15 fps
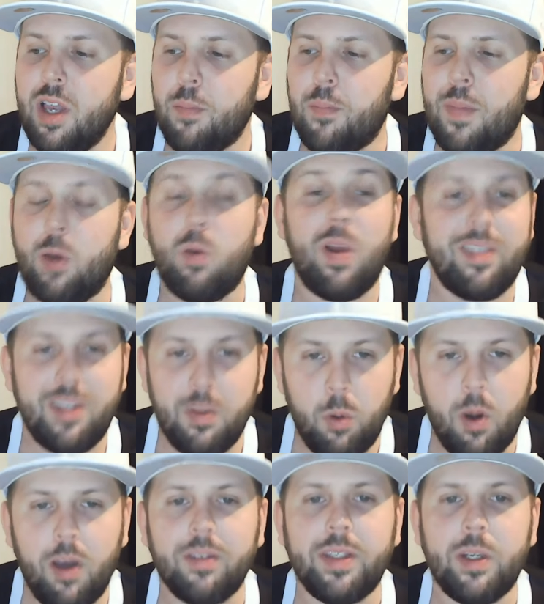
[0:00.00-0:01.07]
Mais Randy
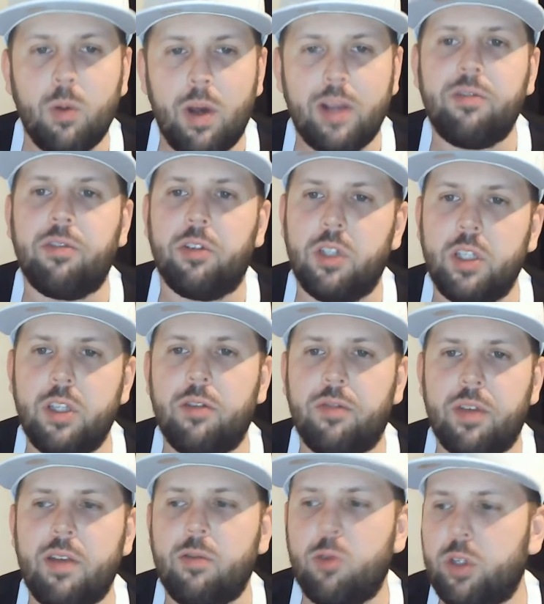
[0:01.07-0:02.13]
Brown est rightfully the
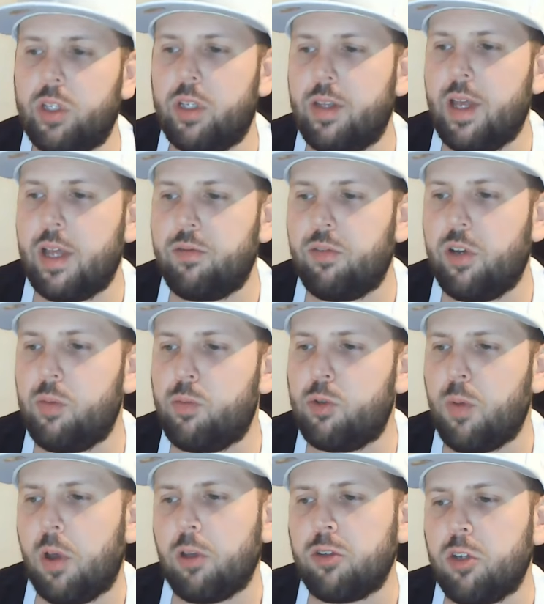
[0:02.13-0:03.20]
favorite in that fight. Je
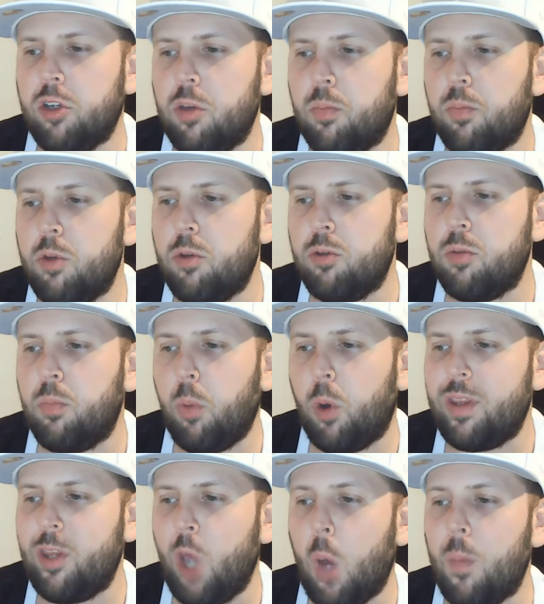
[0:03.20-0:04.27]
pense qu'il n'y a, a, pas
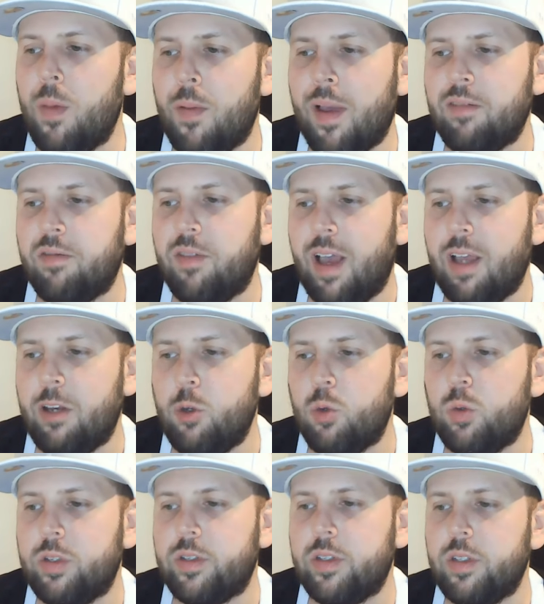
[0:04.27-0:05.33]
énormément de value
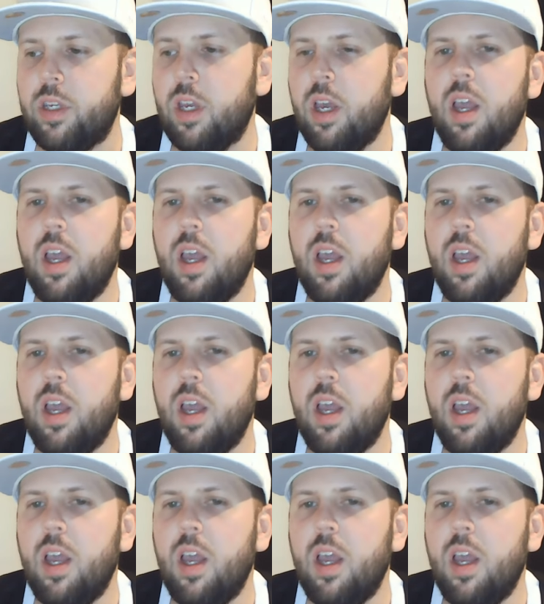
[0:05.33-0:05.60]
ici.